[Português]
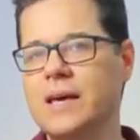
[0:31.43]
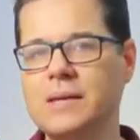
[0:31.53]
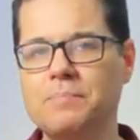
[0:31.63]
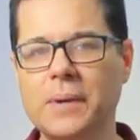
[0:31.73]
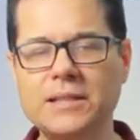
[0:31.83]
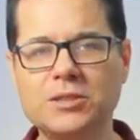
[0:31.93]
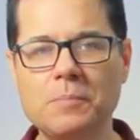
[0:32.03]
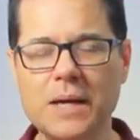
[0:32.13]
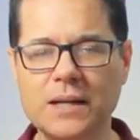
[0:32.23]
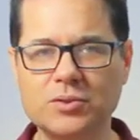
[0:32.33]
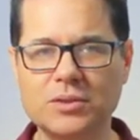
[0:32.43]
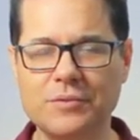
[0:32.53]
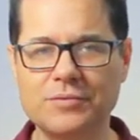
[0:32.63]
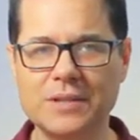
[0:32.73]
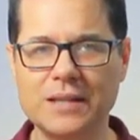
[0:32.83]
empreendimentos na
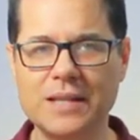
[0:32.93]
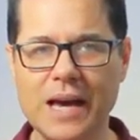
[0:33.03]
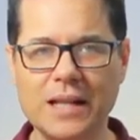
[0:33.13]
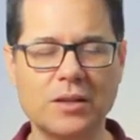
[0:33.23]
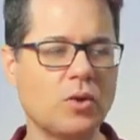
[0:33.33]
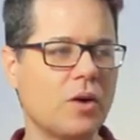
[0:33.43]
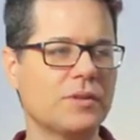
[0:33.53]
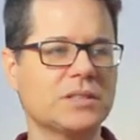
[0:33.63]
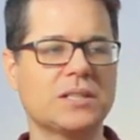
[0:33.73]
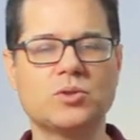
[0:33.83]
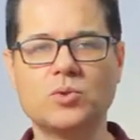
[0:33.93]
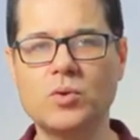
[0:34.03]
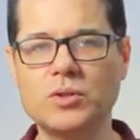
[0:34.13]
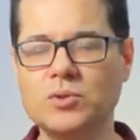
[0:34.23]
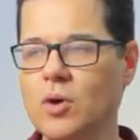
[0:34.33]
vida dela, novas
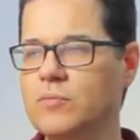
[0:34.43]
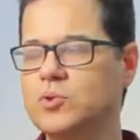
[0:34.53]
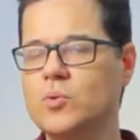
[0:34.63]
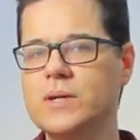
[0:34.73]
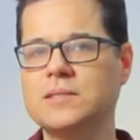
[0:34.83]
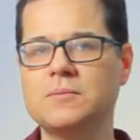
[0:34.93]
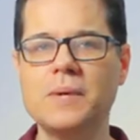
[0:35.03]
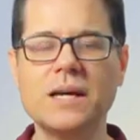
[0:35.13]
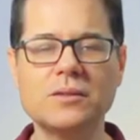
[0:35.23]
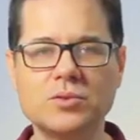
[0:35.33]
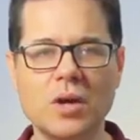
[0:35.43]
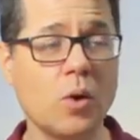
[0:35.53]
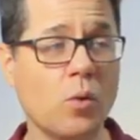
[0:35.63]
ações, novos conhecimentos,